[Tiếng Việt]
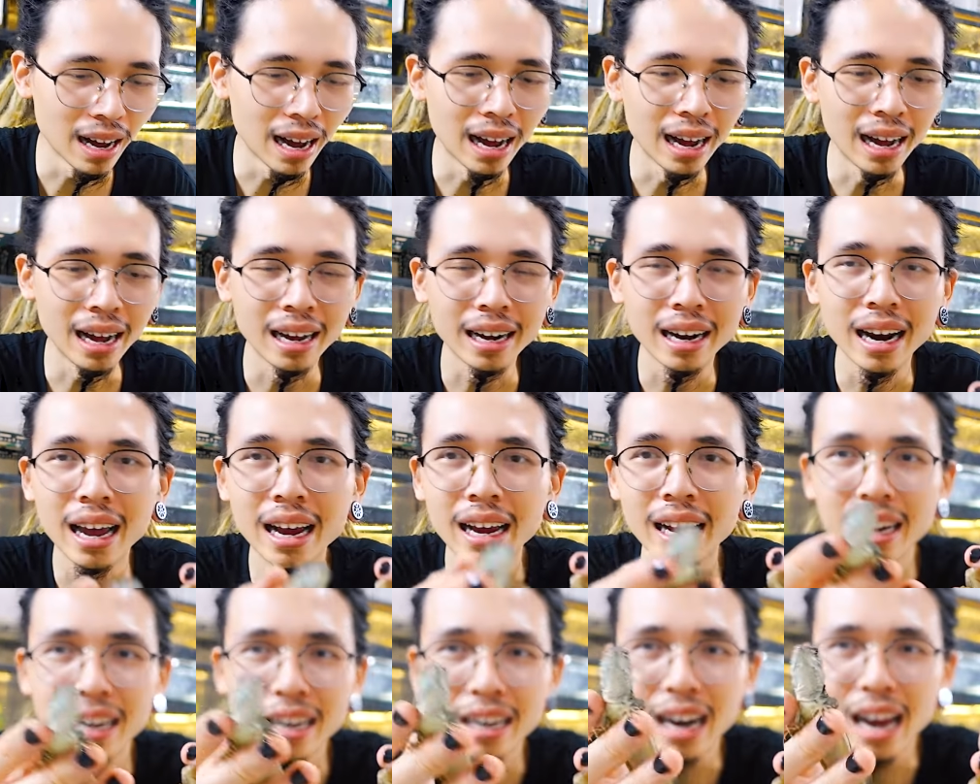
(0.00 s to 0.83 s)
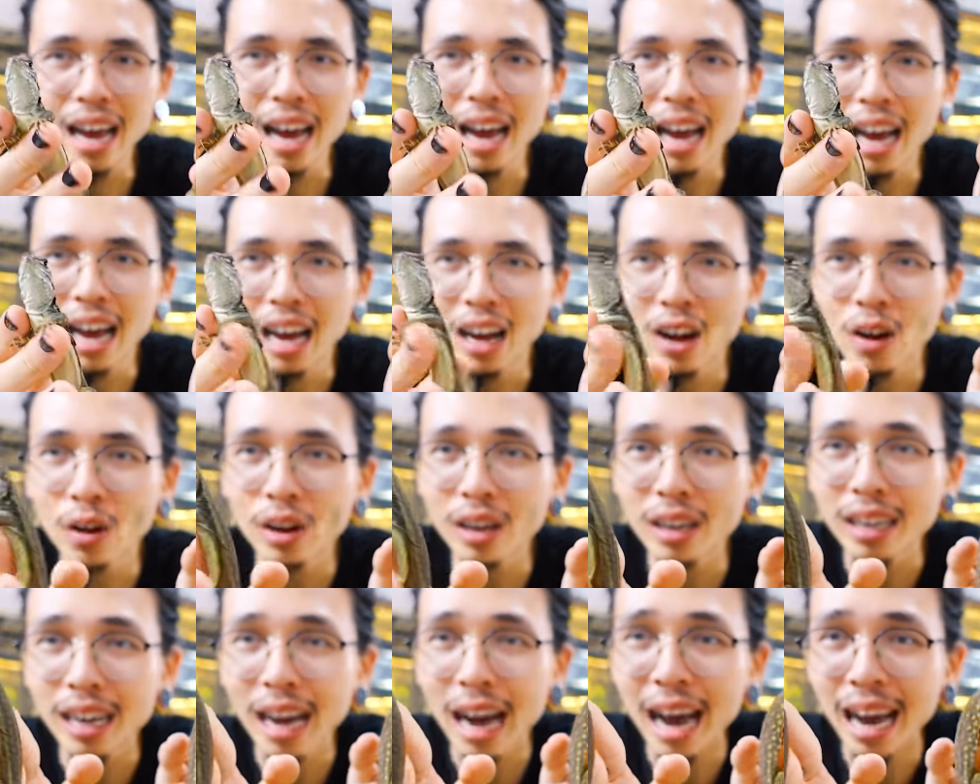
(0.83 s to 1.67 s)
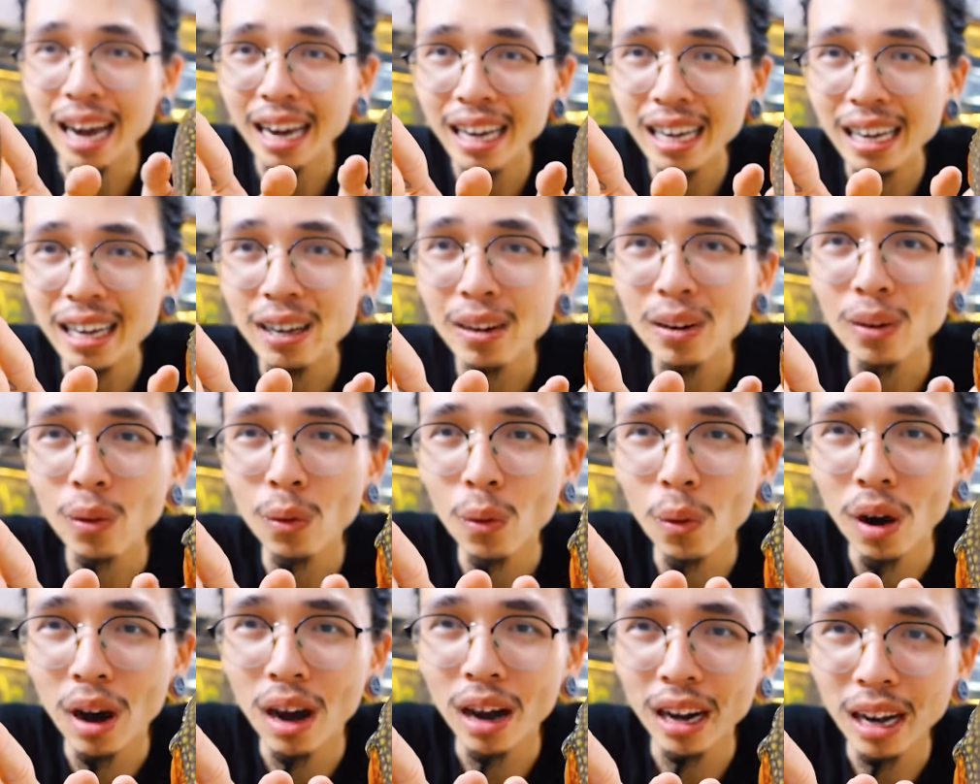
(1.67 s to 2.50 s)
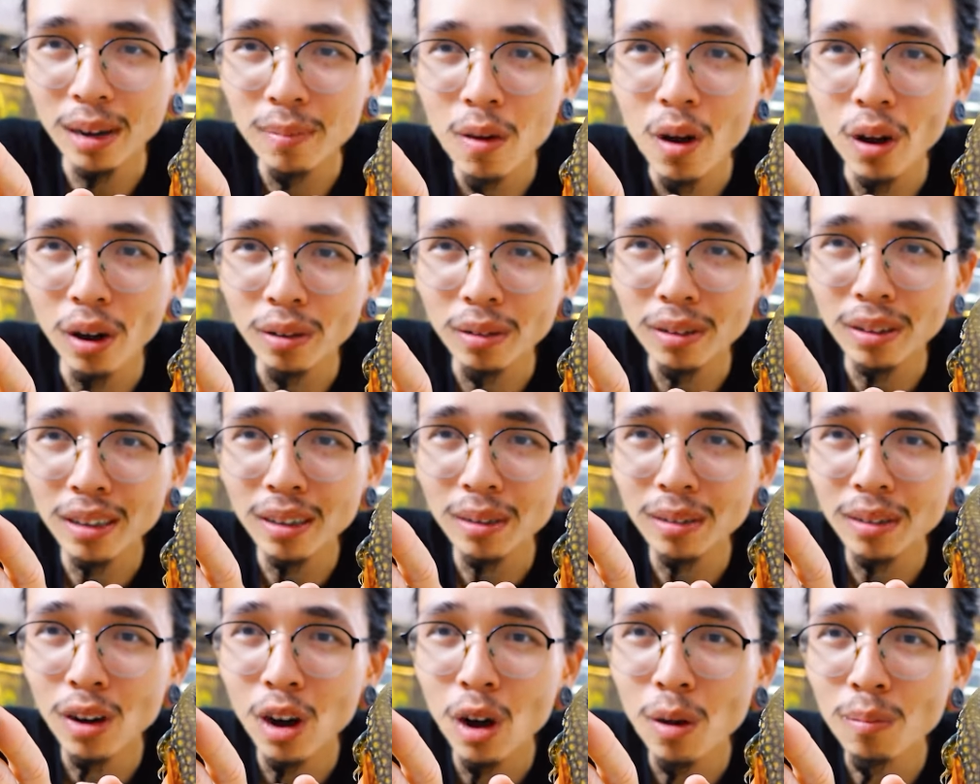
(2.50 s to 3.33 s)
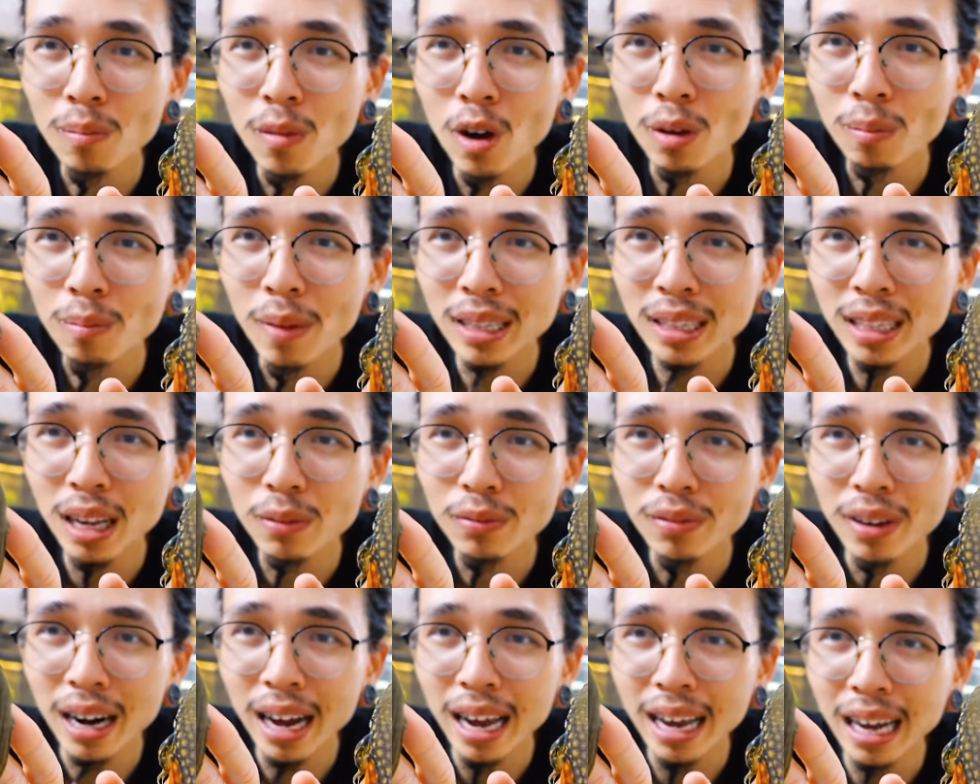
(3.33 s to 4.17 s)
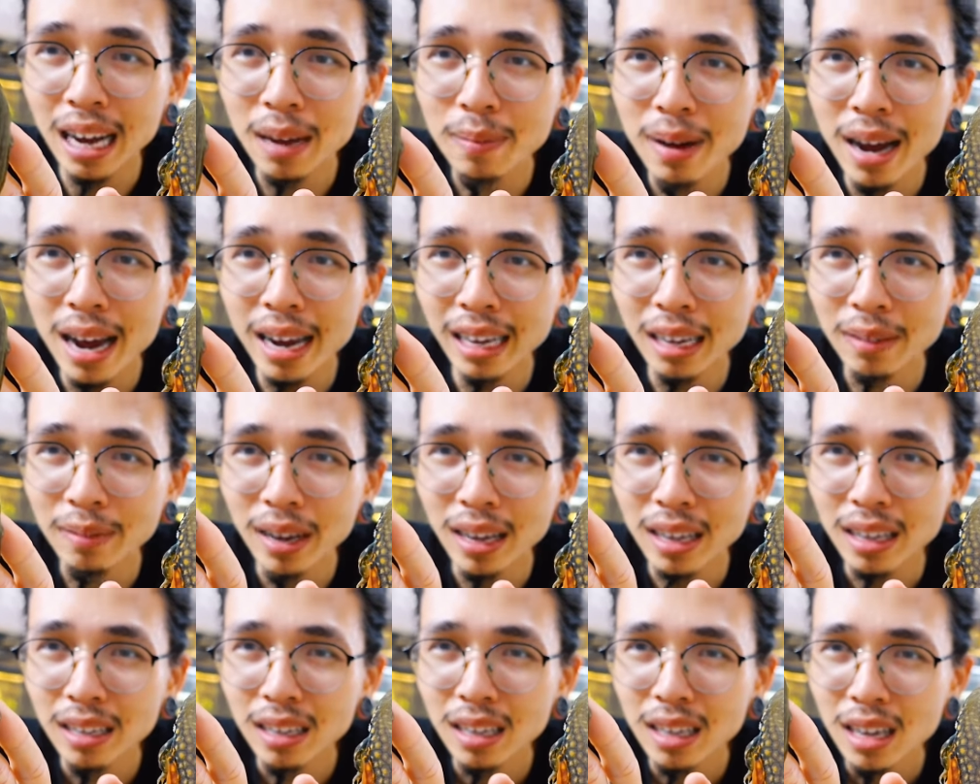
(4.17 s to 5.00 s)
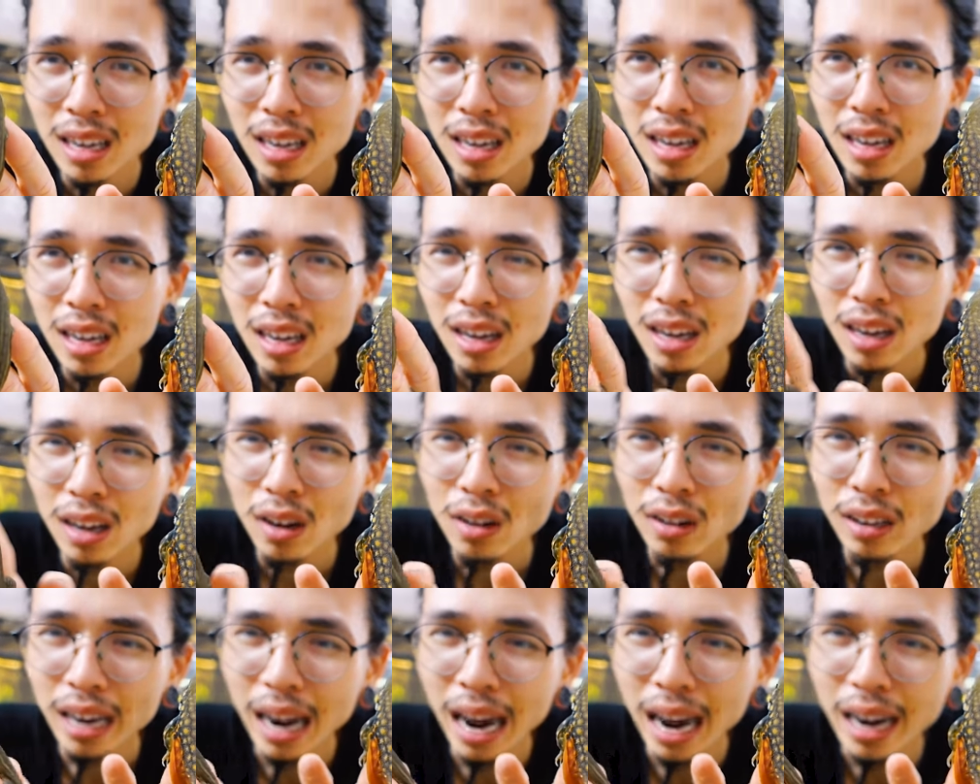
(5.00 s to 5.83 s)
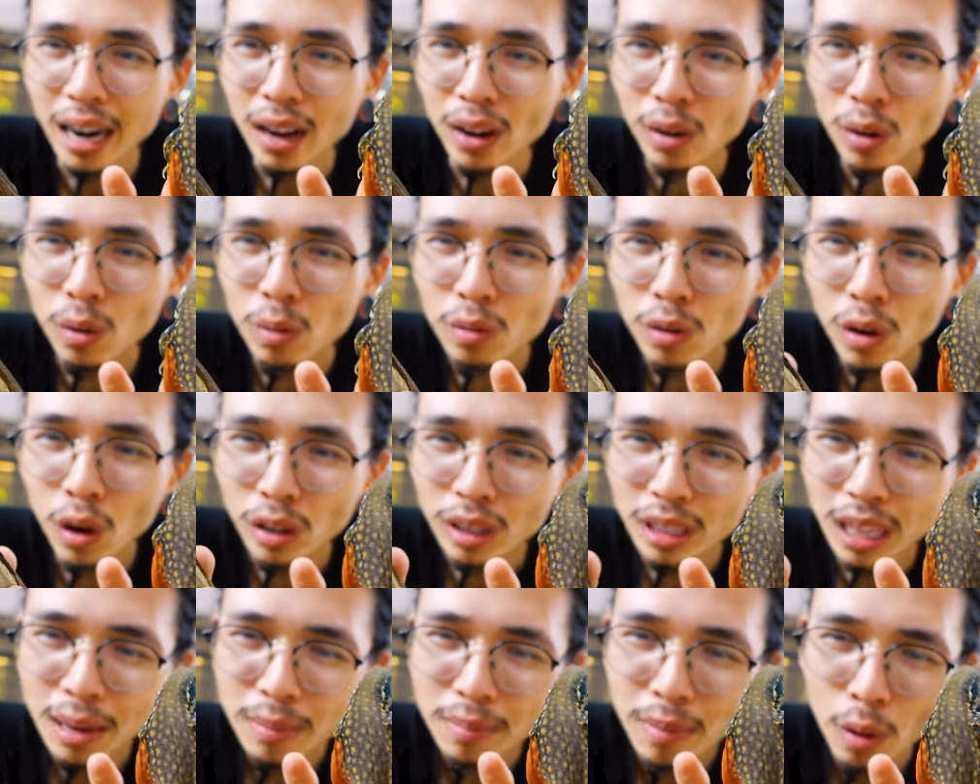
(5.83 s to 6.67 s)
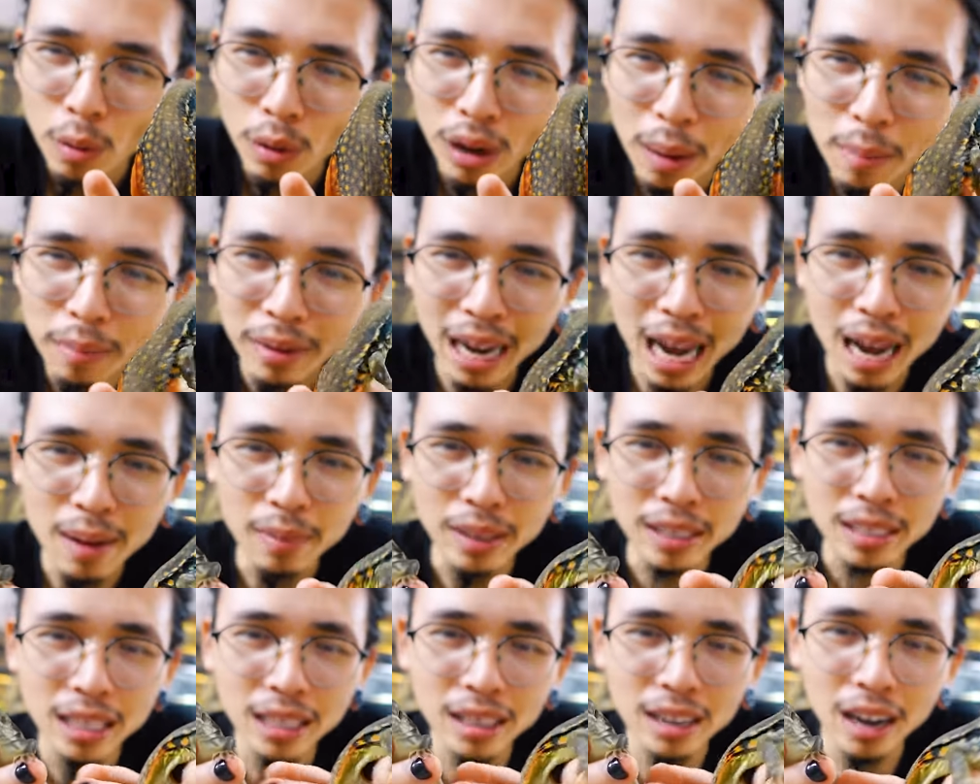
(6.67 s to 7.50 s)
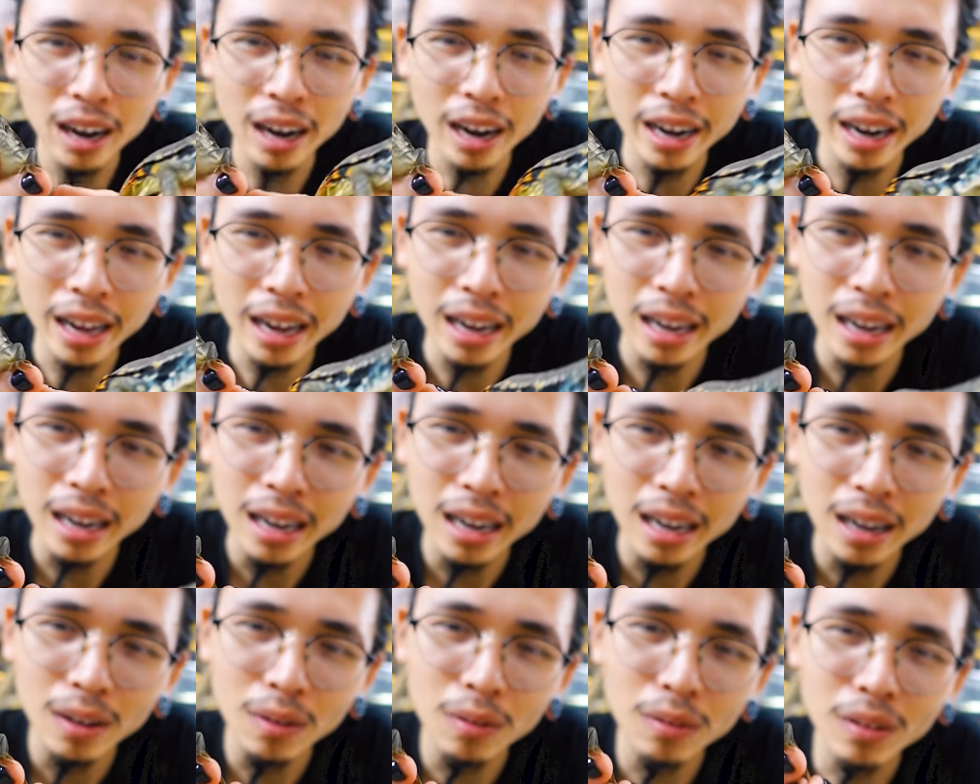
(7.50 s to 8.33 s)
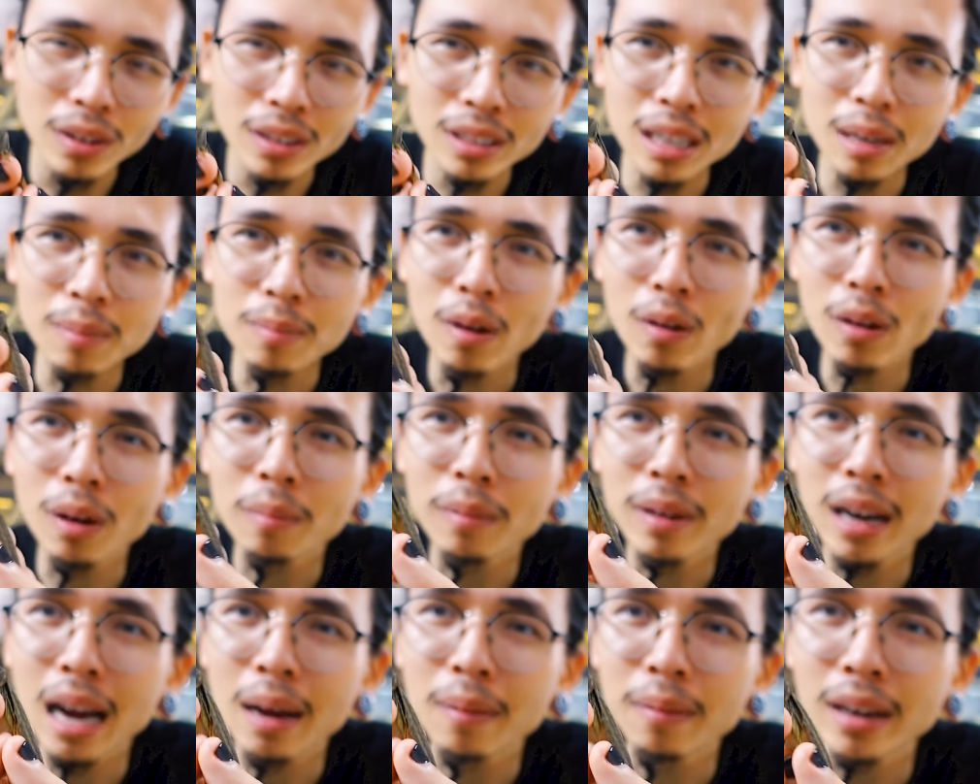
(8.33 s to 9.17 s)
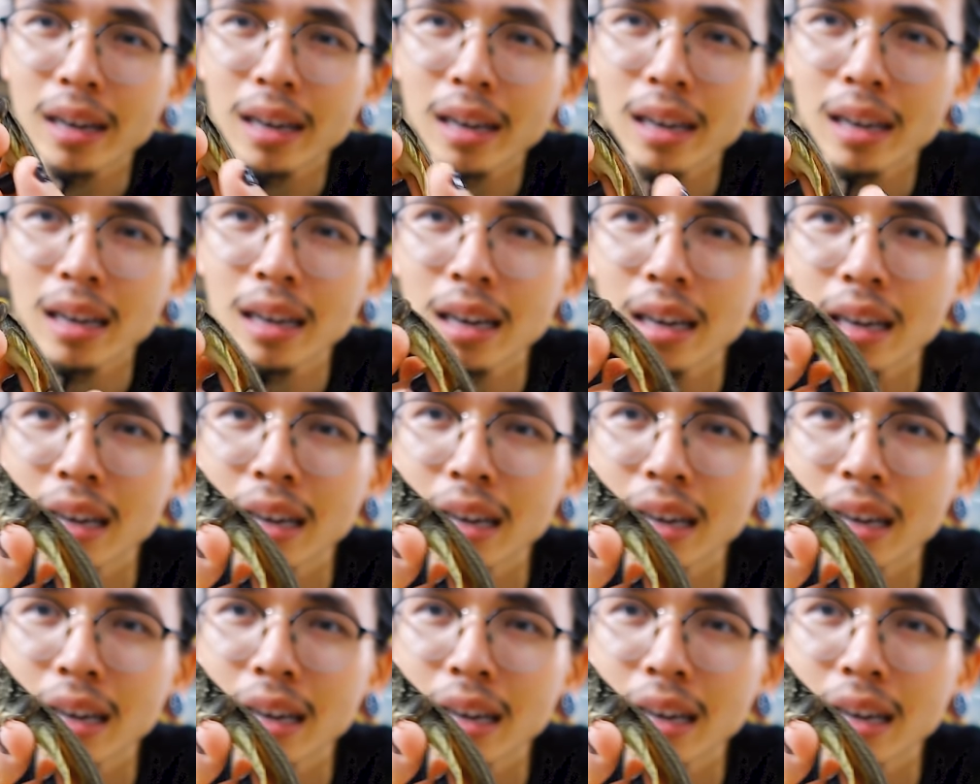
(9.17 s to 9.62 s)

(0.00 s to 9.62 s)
Và đây là con cái của cái bọn common Butterfly Agama anh em ạ. Con cái nó cũng có tí màu cam cam ở trên người này, cũng có tí màu cam cam này.